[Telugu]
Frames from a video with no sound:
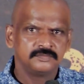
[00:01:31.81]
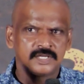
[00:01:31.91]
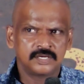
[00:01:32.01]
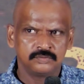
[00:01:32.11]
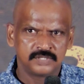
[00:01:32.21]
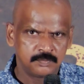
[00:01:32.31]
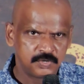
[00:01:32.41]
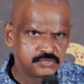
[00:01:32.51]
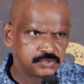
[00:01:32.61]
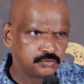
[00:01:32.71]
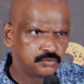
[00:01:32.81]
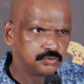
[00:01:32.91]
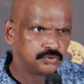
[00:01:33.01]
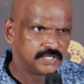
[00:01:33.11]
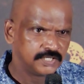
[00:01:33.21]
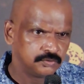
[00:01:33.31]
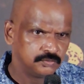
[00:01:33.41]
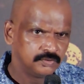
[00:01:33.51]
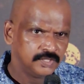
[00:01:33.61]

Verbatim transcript: నాకు నా భవిష్యత్తు ఉంటుందో లేదో